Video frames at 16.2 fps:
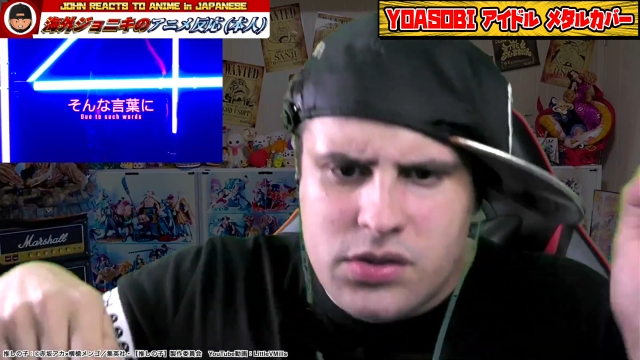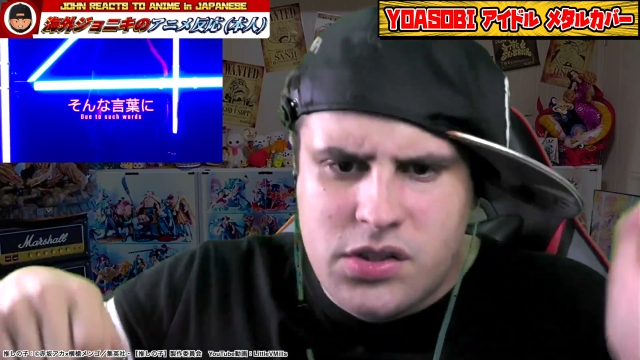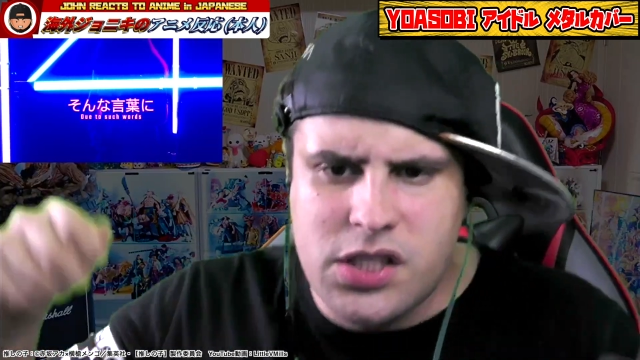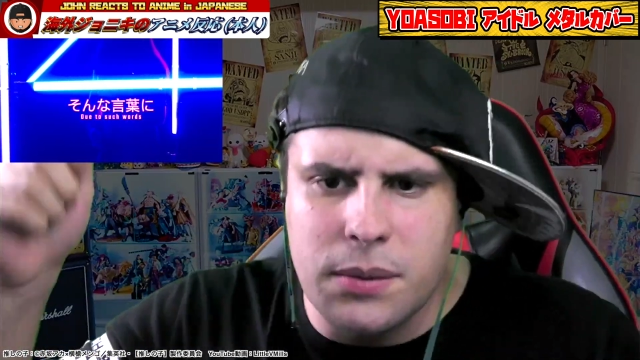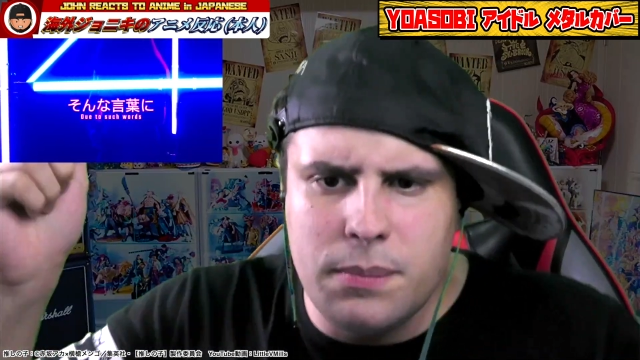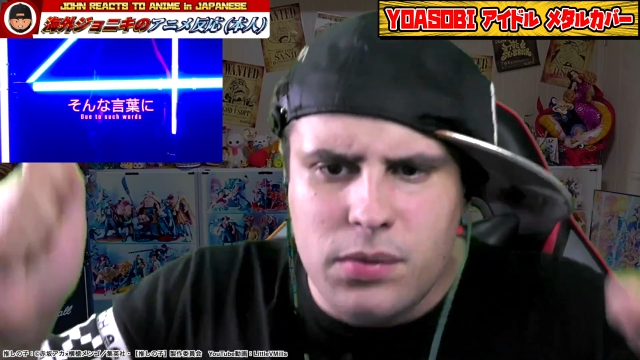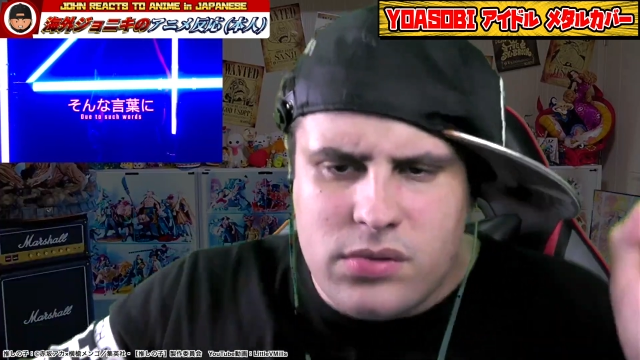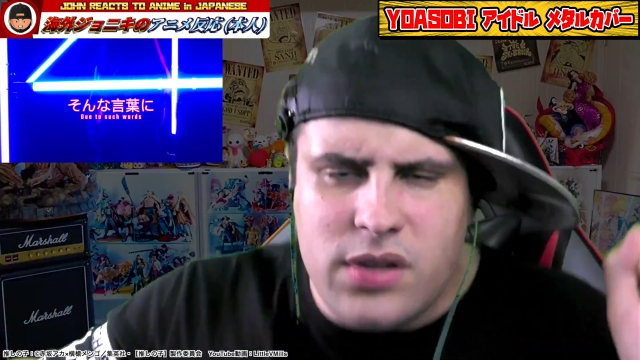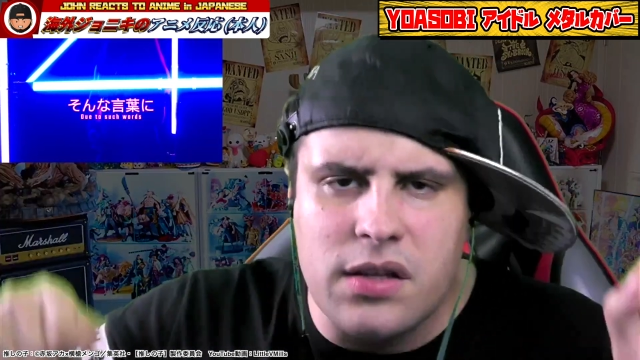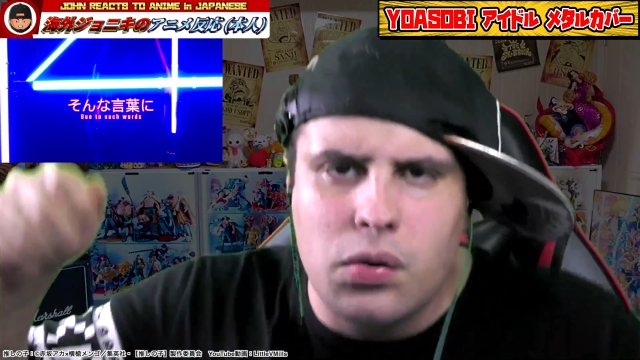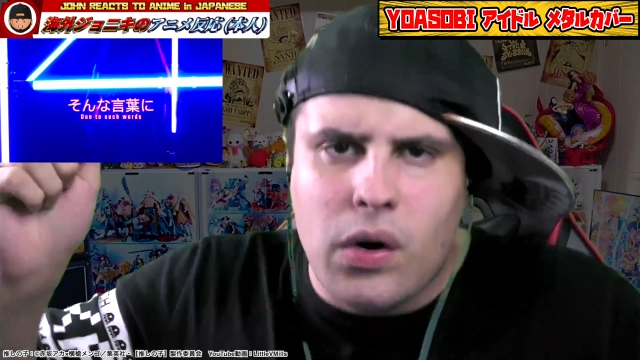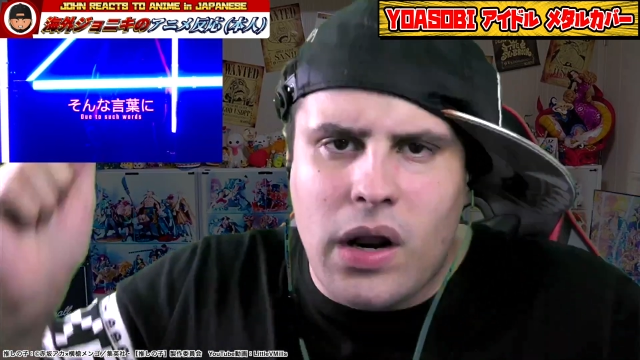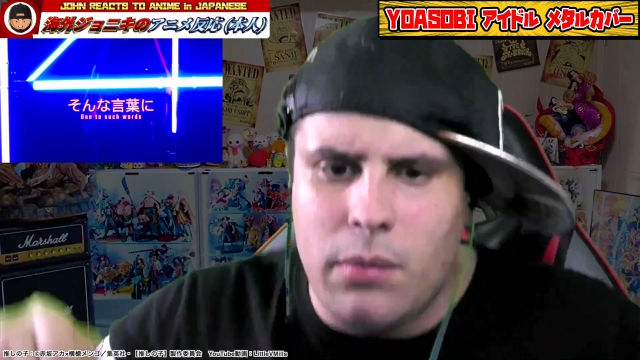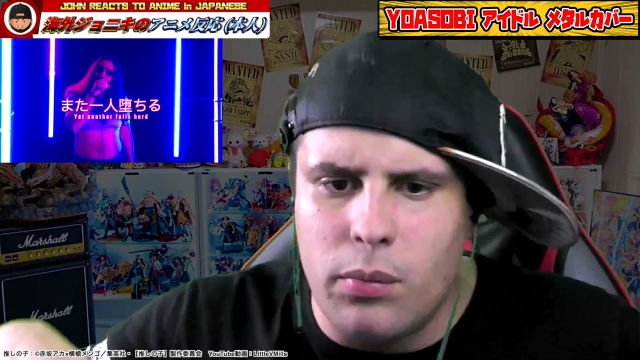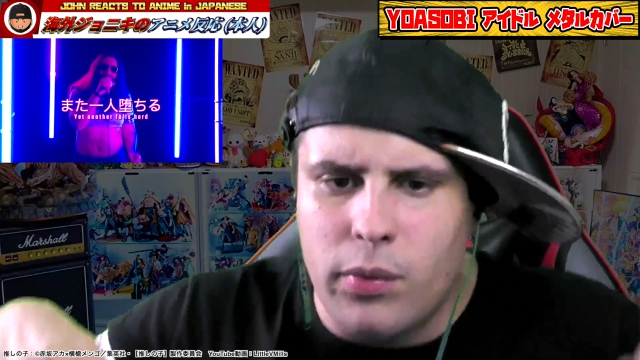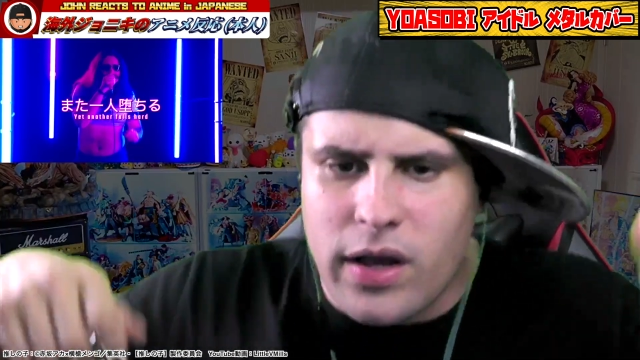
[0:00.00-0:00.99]
自分で
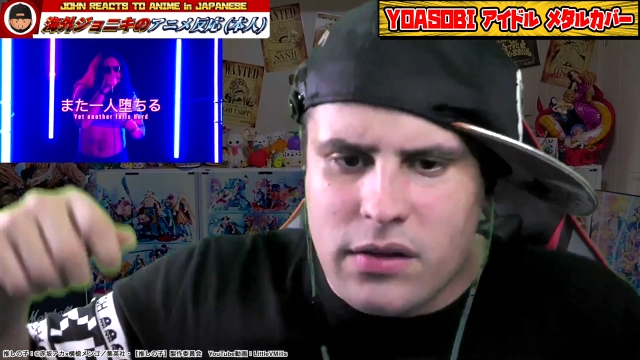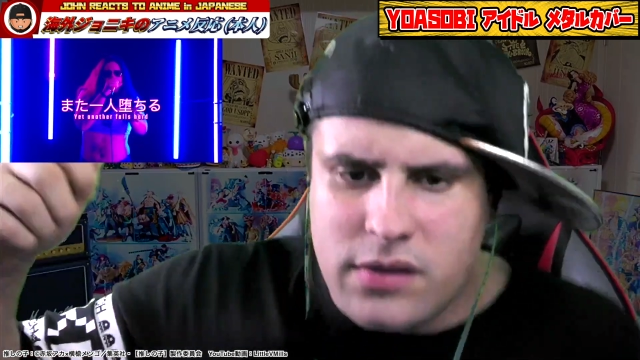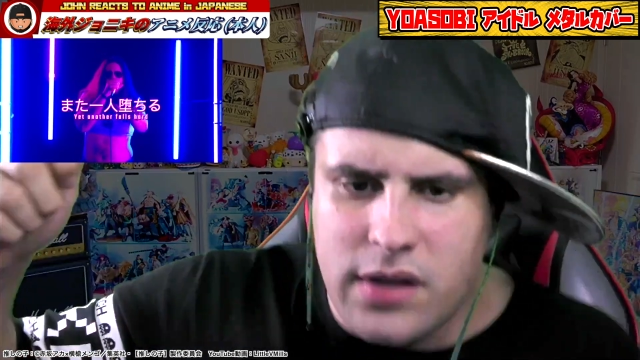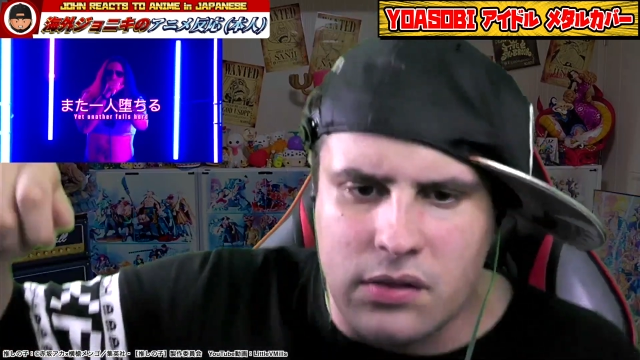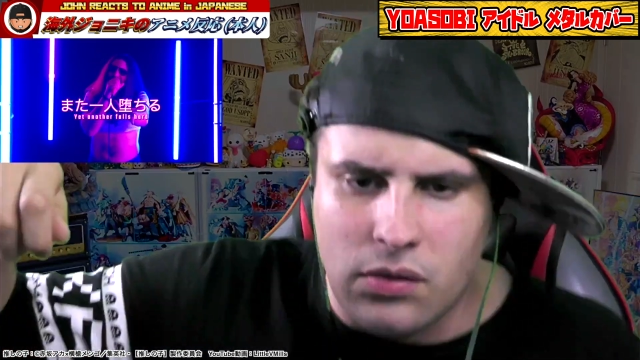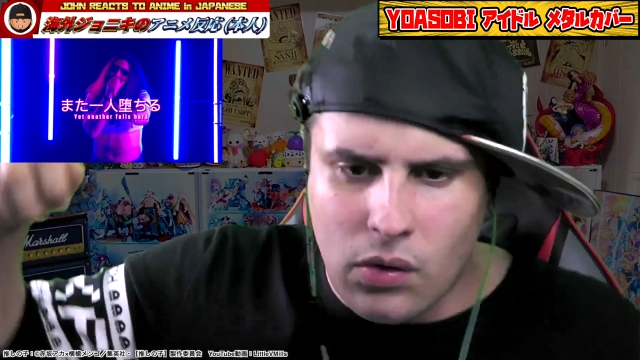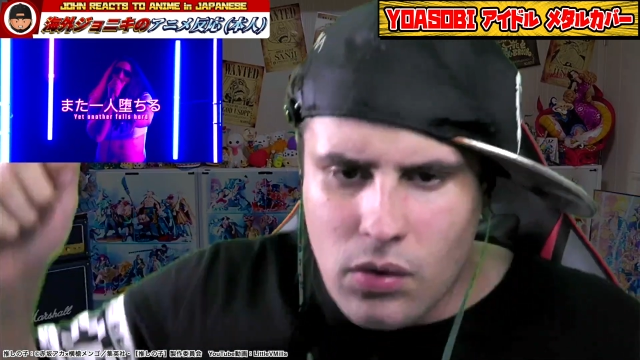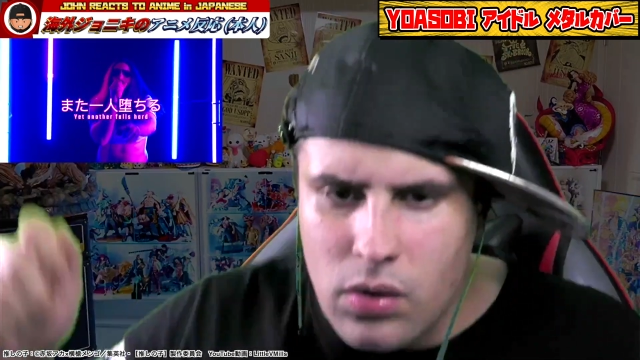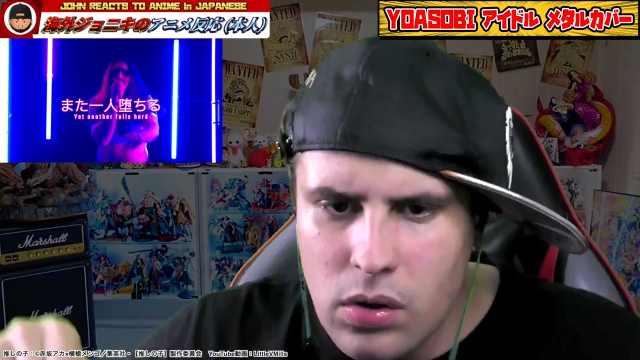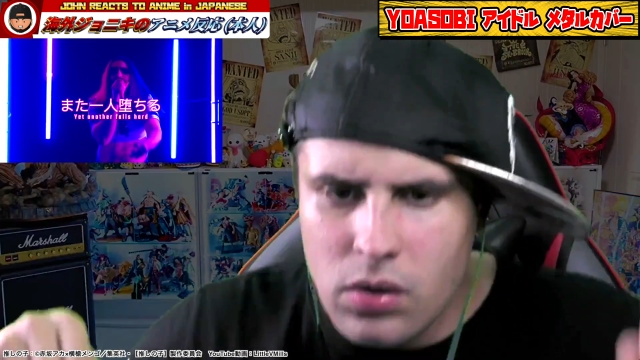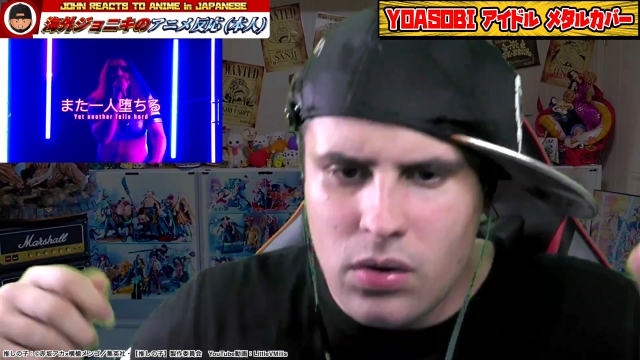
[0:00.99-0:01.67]
ドラムもやってんの